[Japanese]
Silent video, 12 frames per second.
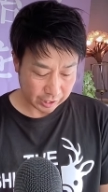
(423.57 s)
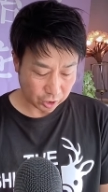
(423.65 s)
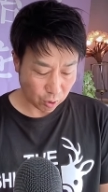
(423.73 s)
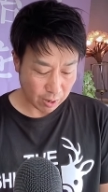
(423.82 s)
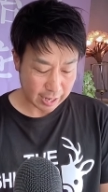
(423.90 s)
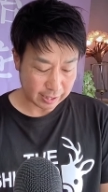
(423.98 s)

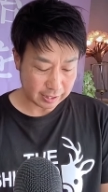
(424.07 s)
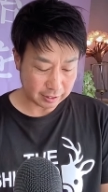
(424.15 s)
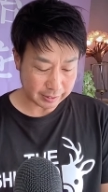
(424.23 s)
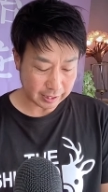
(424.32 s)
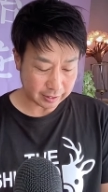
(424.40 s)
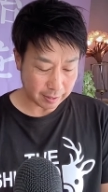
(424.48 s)
ントは石
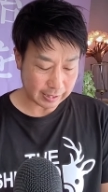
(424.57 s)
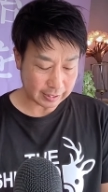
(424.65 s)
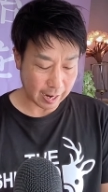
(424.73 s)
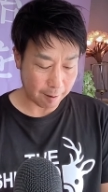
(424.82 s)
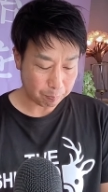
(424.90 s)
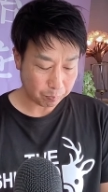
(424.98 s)
丸さん言ってまし
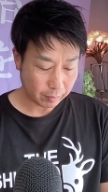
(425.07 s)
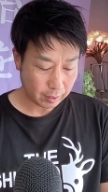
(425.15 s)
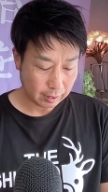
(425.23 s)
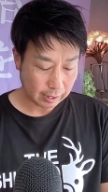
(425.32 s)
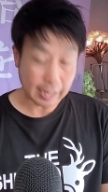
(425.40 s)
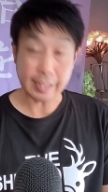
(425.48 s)
た。
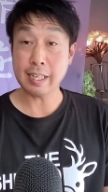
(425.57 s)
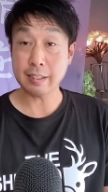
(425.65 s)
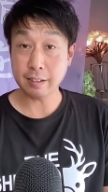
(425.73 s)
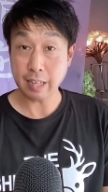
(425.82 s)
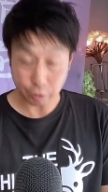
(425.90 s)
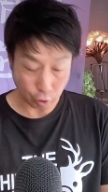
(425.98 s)
必
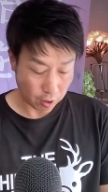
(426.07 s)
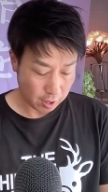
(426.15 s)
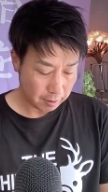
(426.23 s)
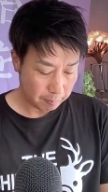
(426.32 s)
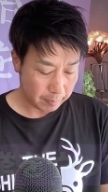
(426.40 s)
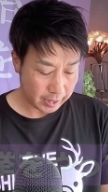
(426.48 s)
ずやると。
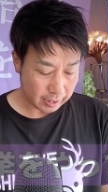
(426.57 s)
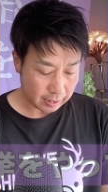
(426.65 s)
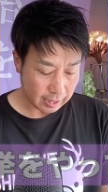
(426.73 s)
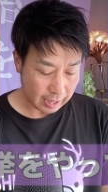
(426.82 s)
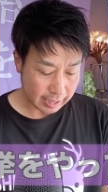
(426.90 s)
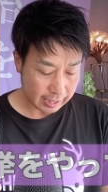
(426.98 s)
み
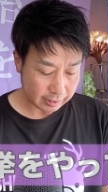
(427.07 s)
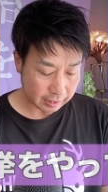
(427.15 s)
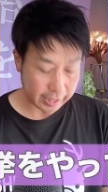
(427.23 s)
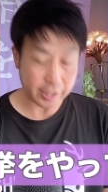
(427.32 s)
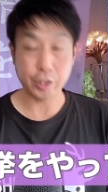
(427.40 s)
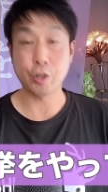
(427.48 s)
んなで
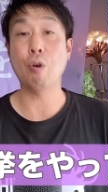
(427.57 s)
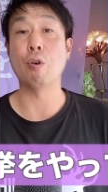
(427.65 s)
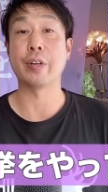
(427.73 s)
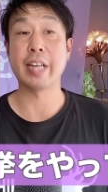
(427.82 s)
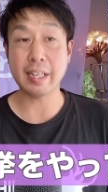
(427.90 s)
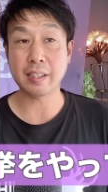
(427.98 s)
選挙
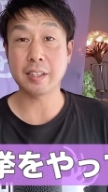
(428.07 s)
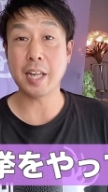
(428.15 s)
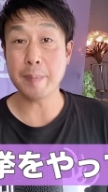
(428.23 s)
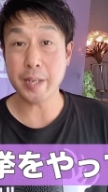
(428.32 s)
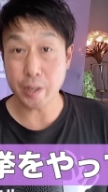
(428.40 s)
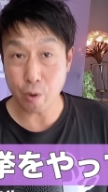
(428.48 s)
をやっ
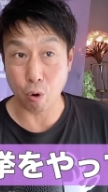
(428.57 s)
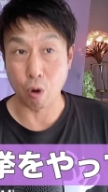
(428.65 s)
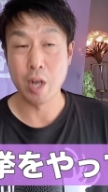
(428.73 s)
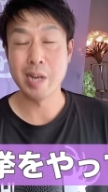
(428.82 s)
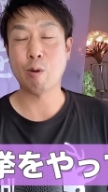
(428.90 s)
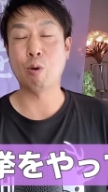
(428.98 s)
てみ
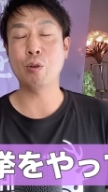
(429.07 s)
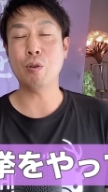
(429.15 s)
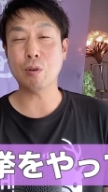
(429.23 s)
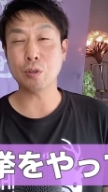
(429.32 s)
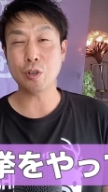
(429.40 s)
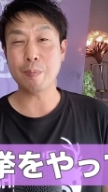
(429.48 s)
よう。こ
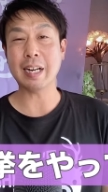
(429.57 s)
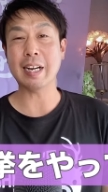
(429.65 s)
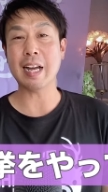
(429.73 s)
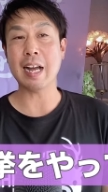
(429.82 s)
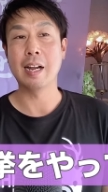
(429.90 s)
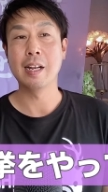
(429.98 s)
の言葉か
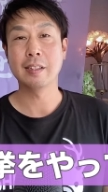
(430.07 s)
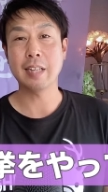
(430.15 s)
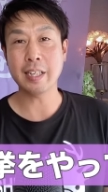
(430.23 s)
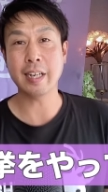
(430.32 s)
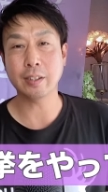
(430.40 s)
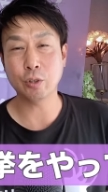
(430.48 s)
ら
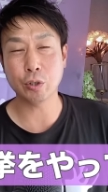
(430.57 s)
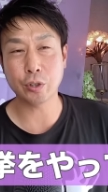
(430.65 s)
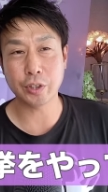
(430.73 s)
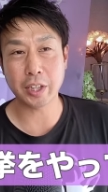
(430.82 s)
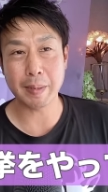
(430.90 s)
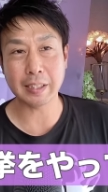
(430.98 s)
何が想
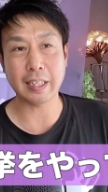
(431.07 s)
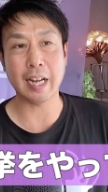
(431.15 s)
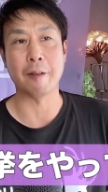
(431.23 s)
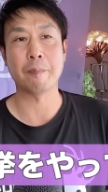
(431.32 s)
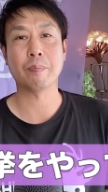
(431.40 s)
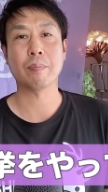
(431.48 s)
像できます
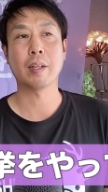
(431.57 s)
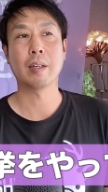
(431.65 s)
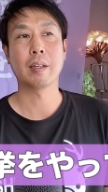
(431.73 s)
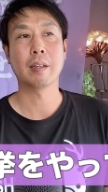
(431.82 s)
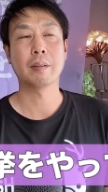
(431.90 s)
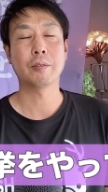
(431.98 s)
か？
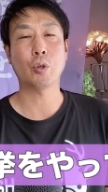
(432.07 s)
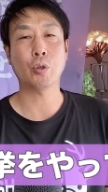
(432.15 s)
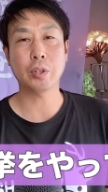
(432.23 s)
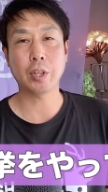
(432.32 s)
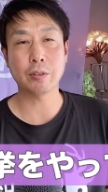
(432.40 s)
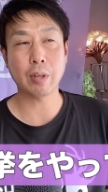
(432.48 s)

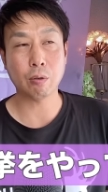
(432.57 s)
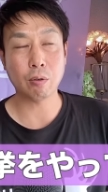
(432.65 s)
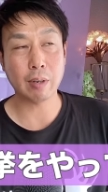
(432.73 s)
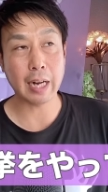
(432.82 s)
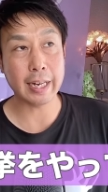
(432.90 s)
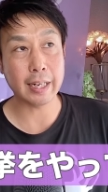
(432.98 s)
残ってるのは
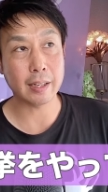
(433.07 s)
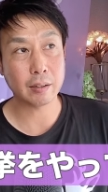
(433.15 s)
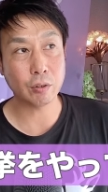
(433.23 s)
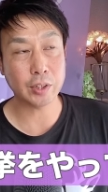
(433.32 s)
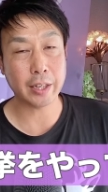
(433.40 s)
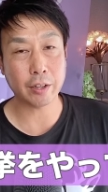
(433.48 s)
国会
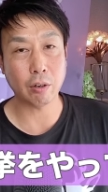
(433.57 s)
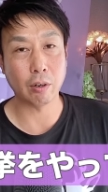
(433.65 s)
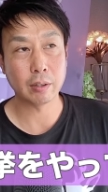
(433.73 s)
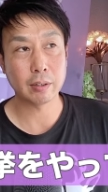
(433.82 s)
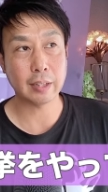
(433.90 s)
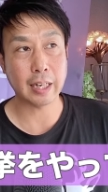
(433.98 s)
の選
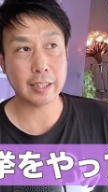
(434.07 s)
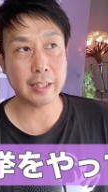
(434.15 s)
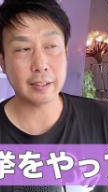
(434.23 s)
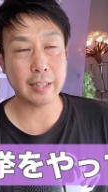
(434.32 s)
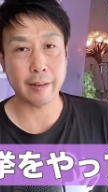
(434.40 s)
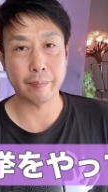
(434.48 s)
挙、参議
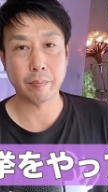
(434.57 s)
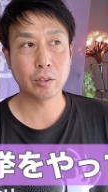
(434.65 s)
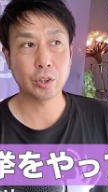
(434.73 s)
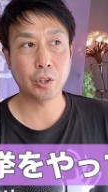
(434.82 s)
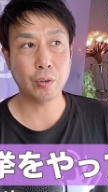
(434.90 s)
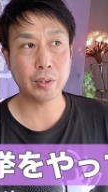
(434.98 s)
院選、
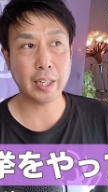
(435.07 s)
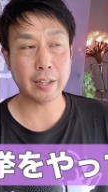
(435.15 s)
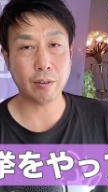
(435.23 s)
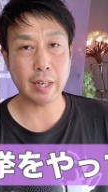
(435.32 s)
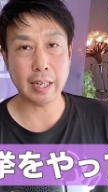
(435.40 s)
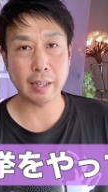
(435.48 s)
地方選
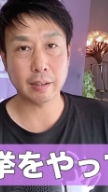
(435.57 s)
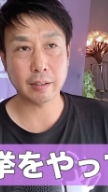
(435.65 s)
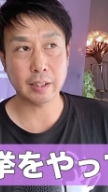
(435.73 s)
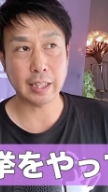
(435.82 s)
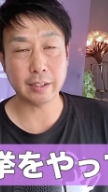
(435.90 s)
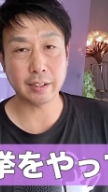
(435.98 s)
挙が
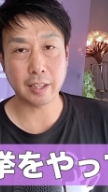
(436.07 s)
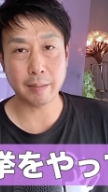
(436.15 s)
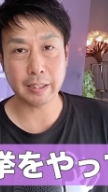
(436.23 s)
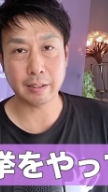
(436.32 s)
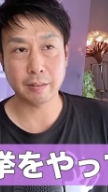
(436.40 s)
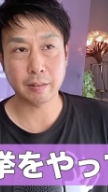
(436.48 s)
近づいてき
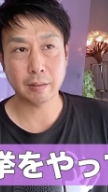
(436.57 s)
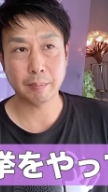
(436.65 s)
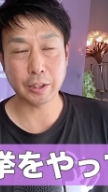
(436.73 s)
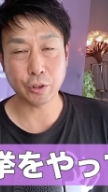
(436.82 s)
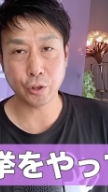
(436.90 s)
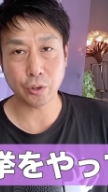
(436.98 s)
ます。
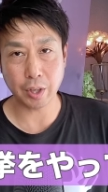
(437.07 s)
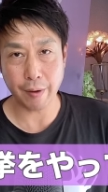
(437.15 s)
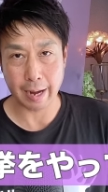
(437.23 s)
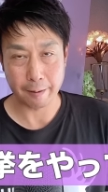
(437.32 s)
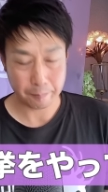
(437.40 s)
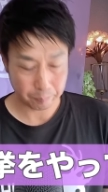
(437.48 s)
場所によって
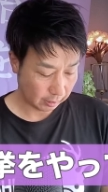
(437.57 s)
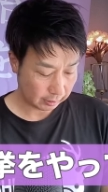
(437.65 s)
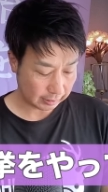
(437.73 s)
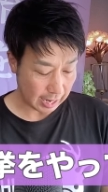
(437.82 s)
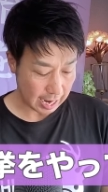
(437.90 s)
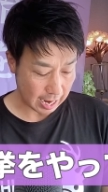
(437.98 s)
は。
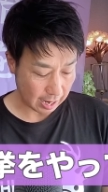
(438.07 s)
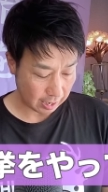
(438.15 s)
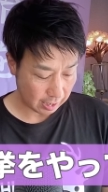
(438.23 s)
さあ、